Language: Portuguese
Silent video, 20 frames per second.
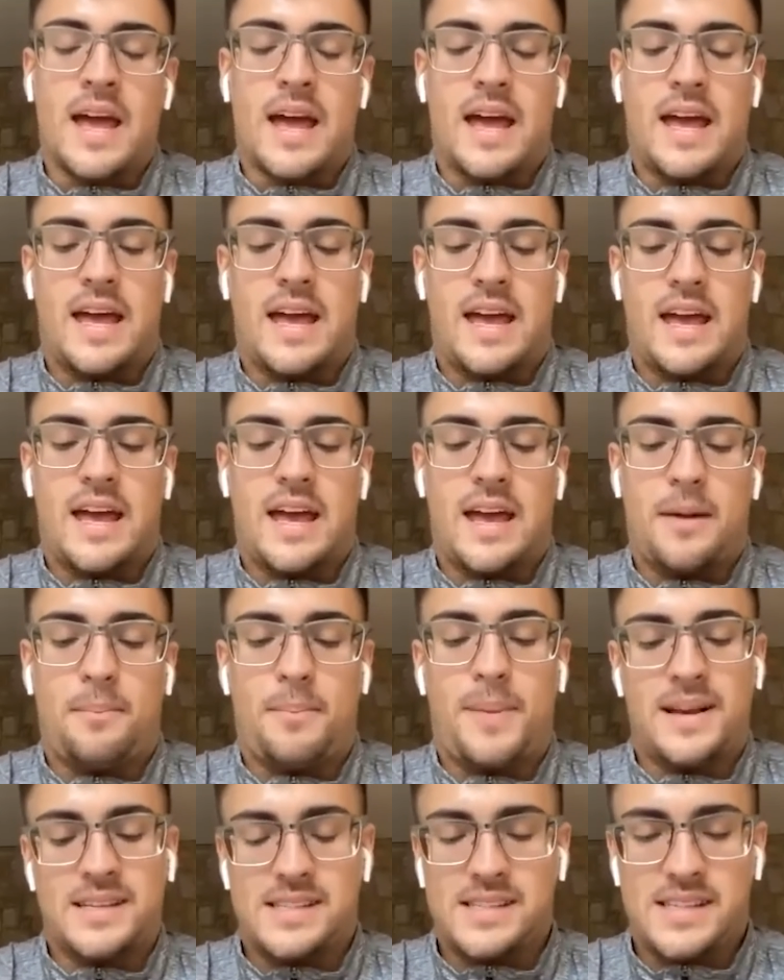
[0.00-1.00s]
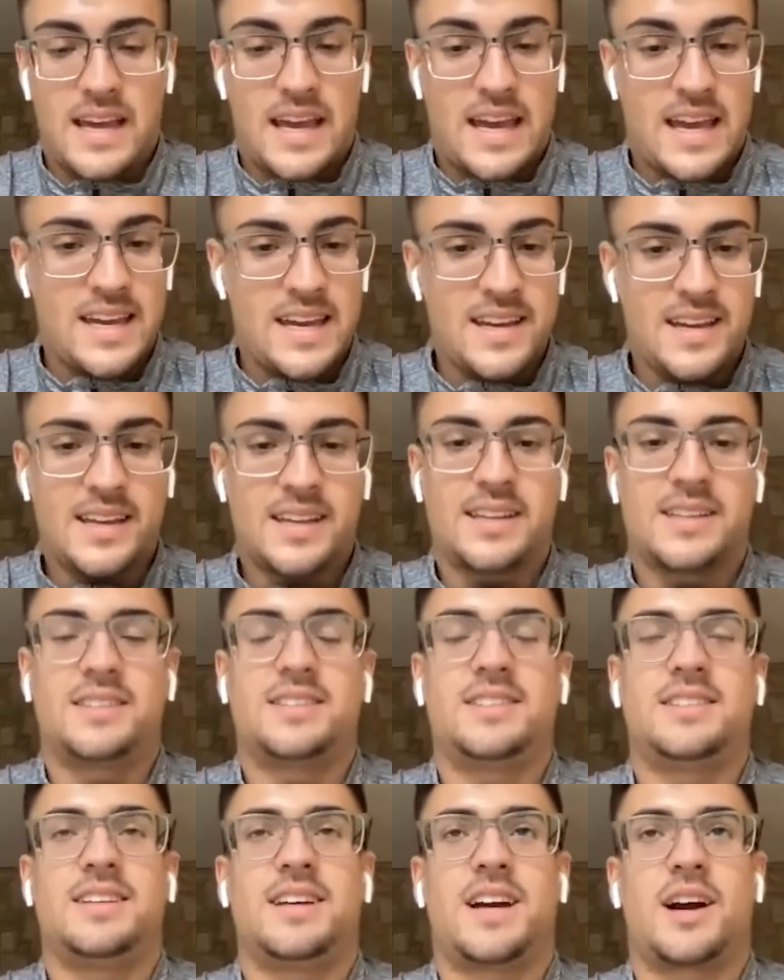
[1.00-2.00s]
É, passei,
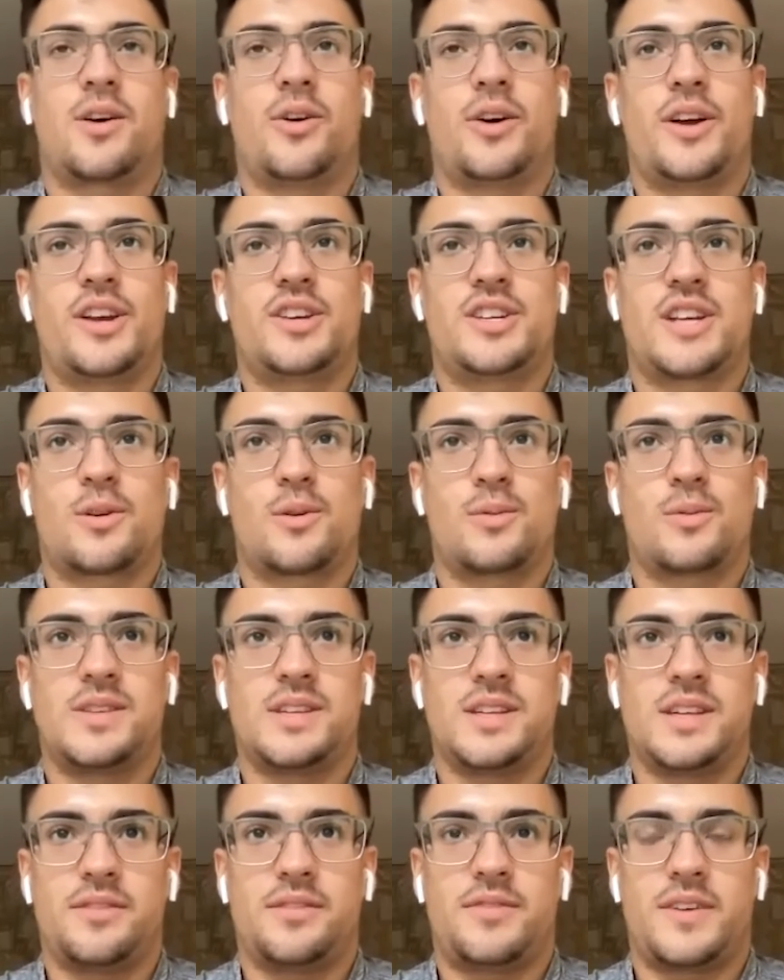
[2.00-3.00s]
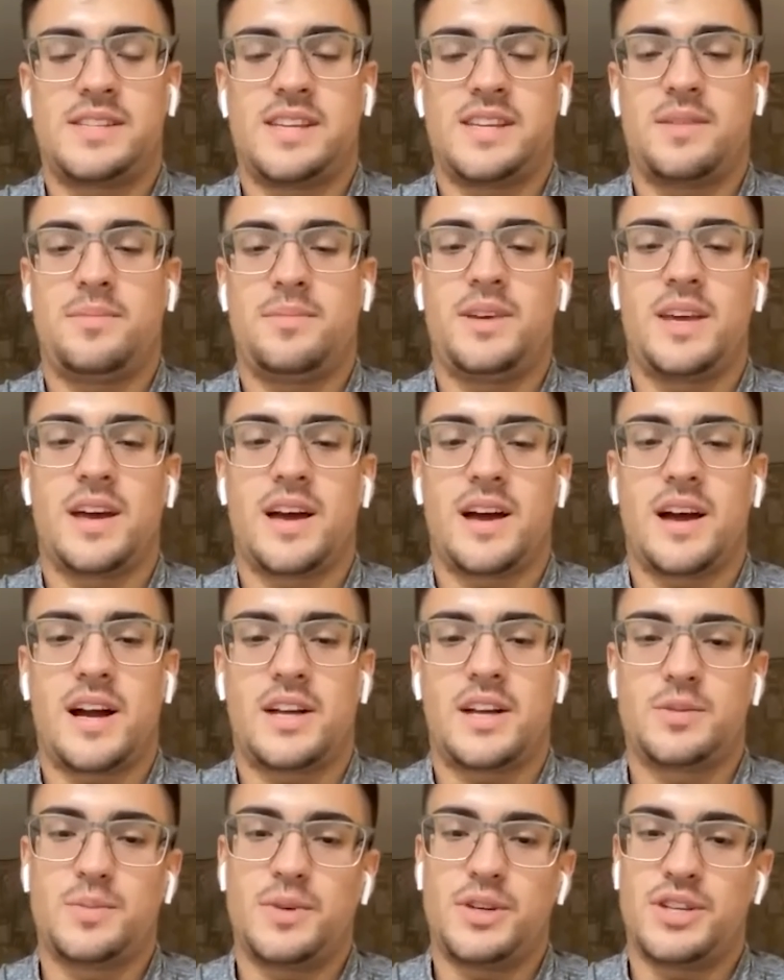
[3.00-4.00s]
agora já consegui fazer minha
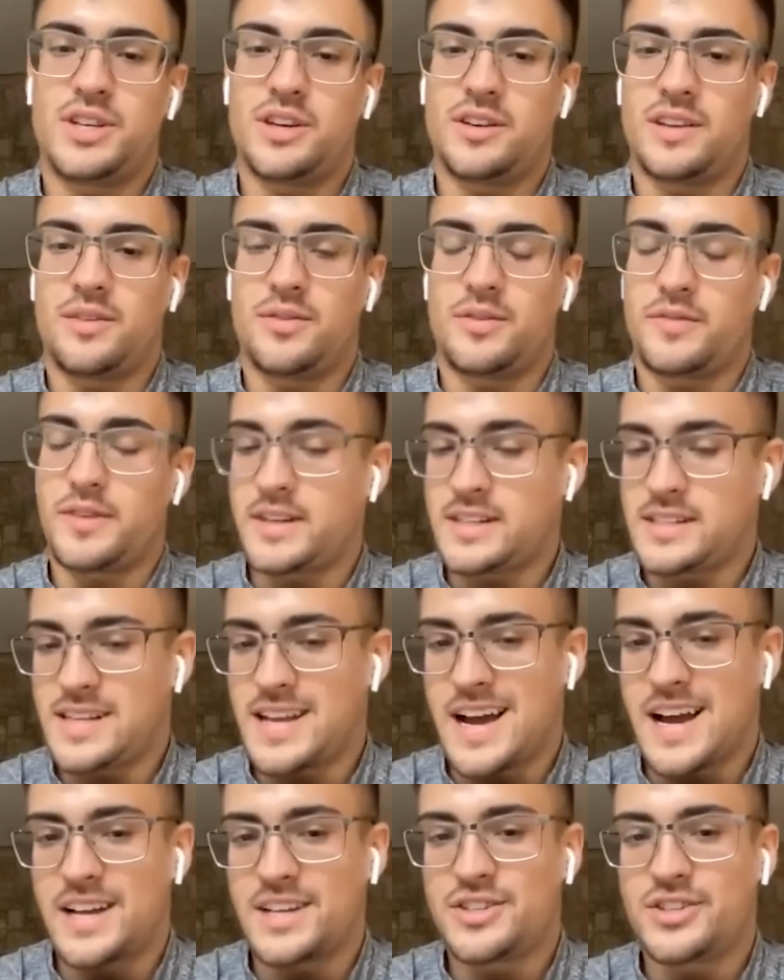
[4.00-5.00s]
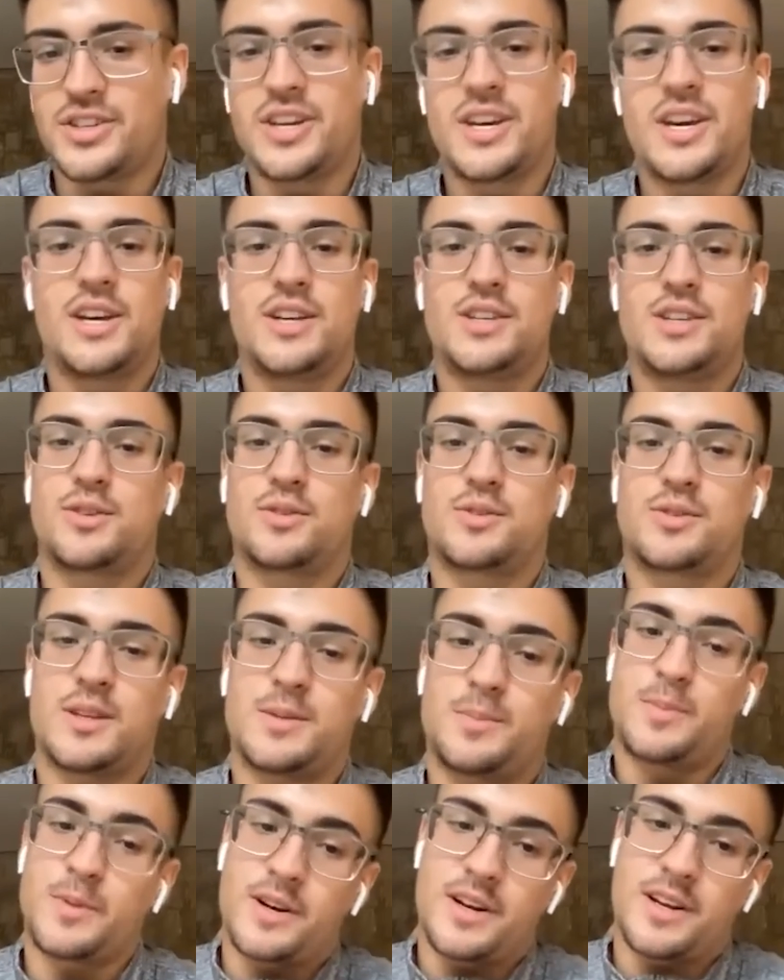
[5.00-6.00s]
admissão na universidade. Estou
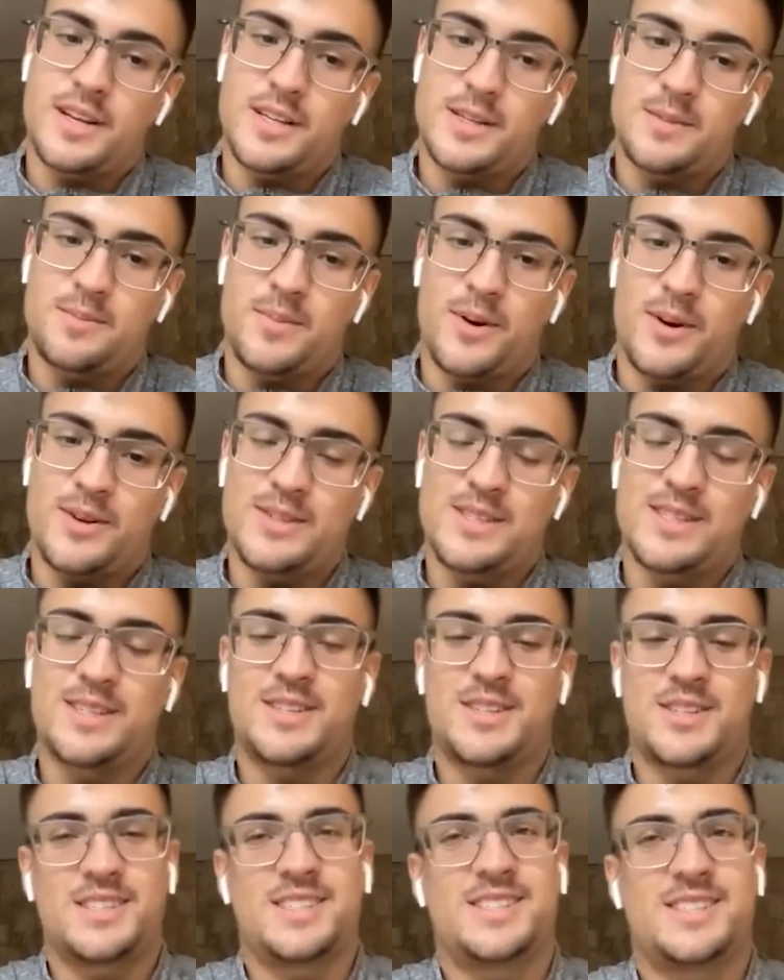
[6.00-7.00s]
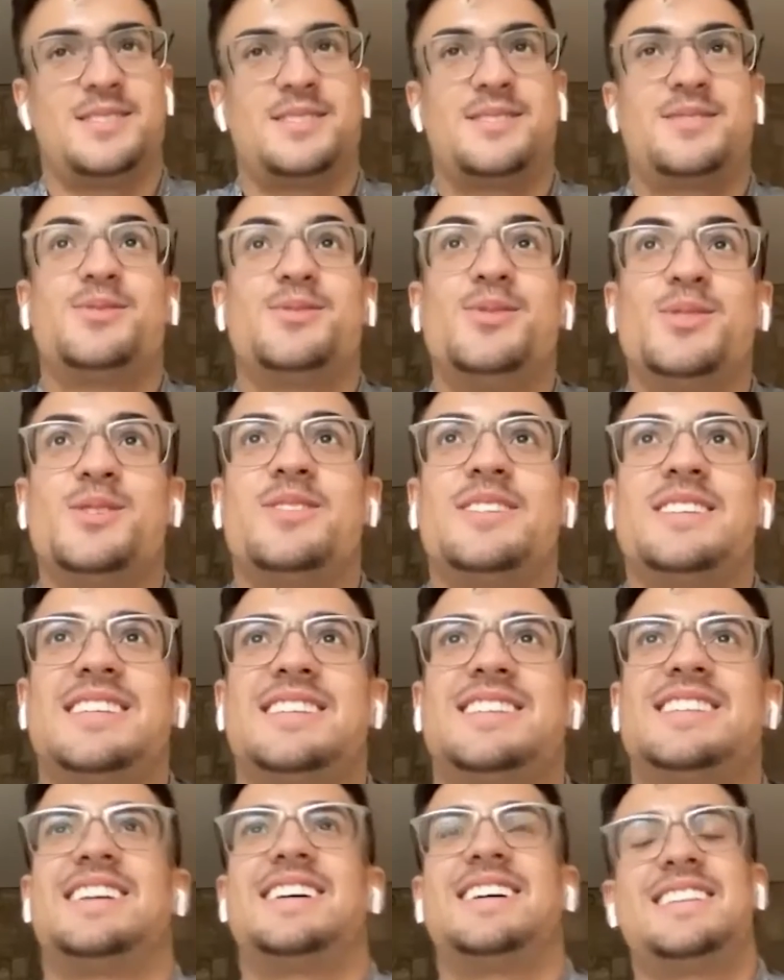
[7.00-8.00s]
esperando a resposta, acho que tudo vai
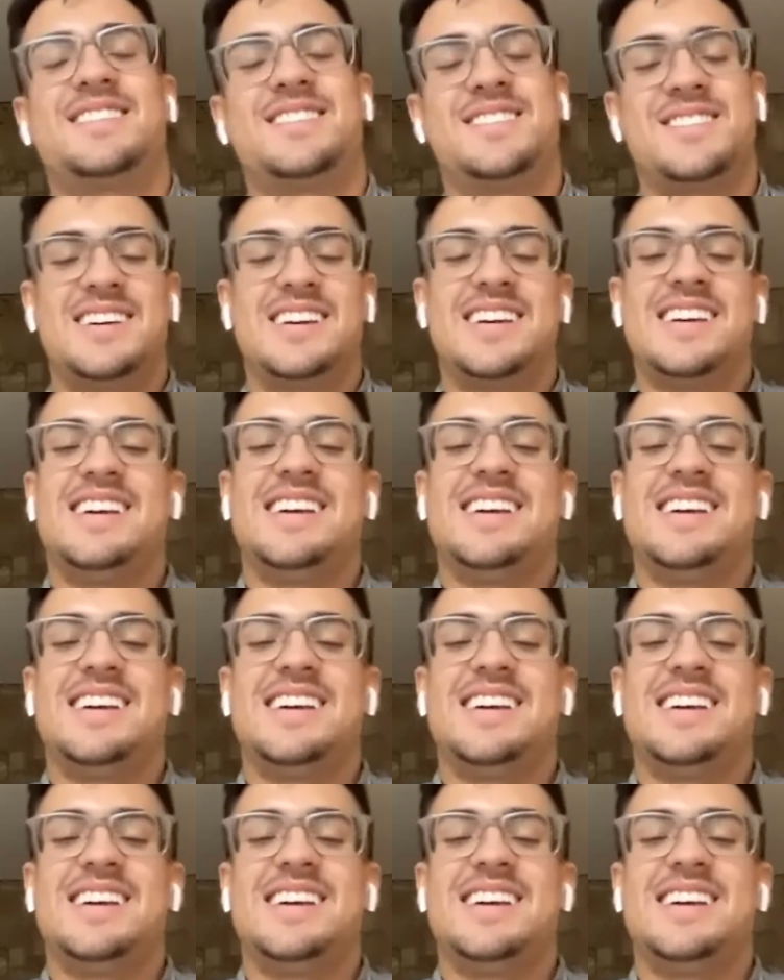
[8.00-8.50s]
dar certo.